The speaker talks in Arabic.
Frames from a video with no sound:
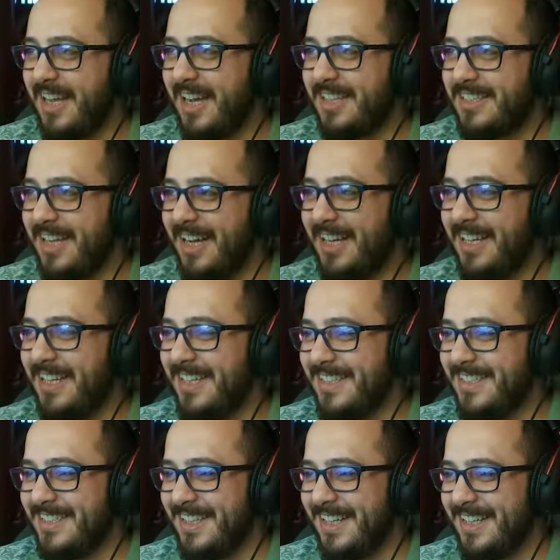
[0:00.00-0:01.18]
آه، كمل
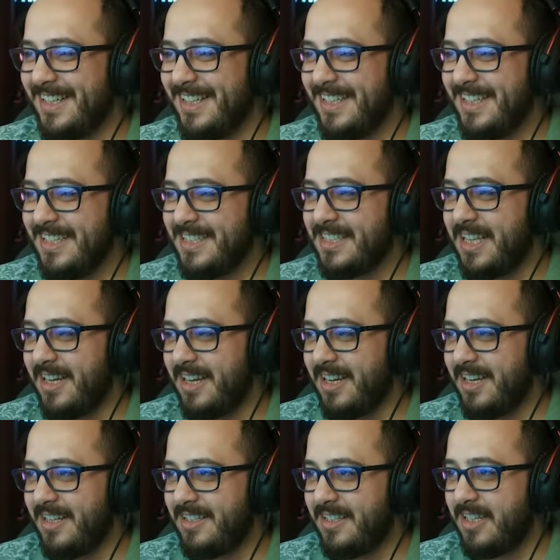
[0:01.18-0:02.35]
آه.
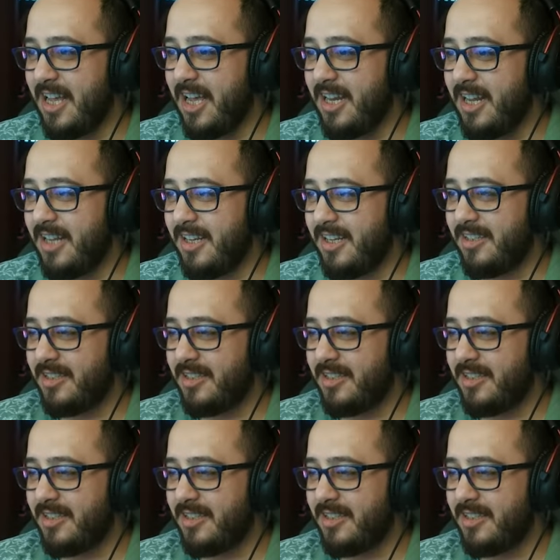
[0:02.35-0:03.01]
لا لا